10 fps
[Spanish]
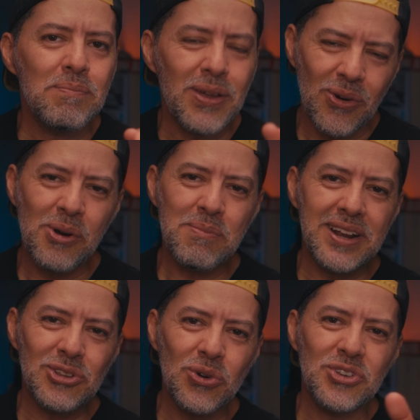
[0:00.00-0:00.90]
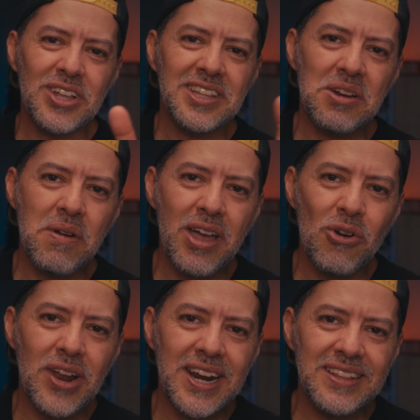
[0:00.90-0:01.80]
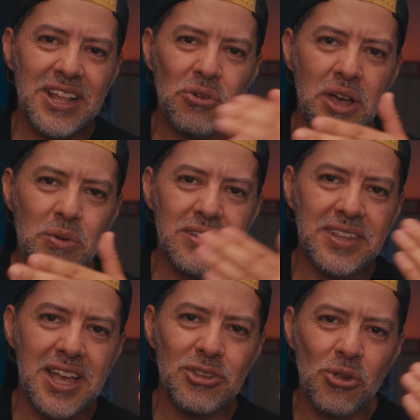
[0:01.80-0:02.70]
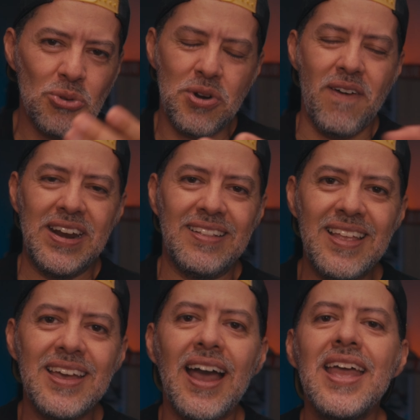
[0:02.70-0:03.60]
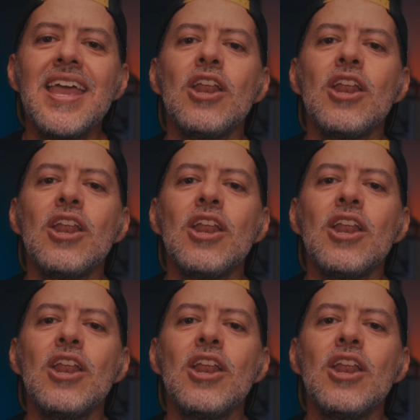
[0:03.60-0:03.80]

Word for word: Pero hombre, son 89 dólares lo que cuesta esto, es una baratija.